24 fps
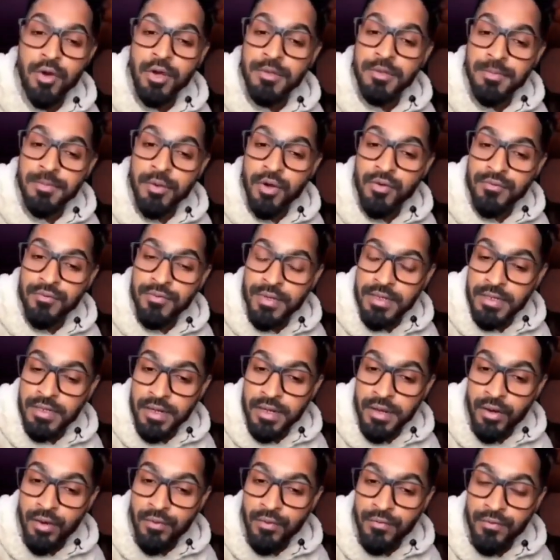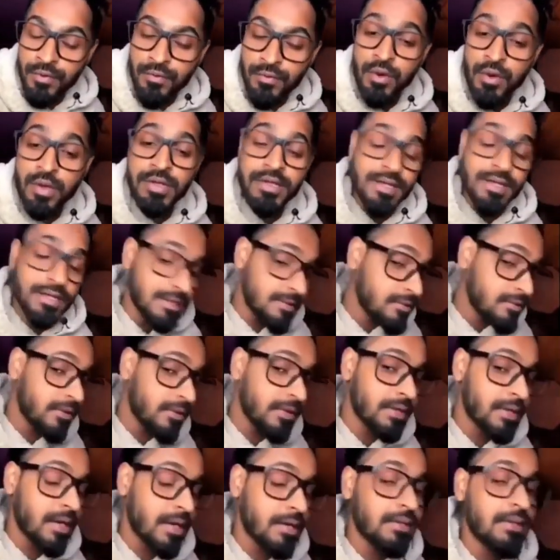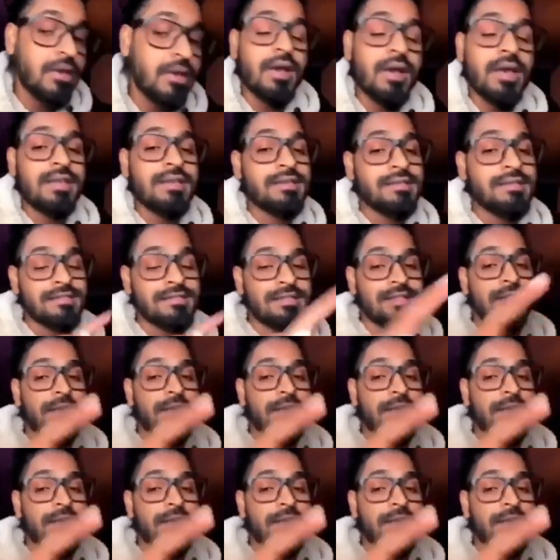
बहुत प्राउड फील कर रहा हूँ फॉर व्हाट ही इज डूइंग राइट नाउ एंड हिज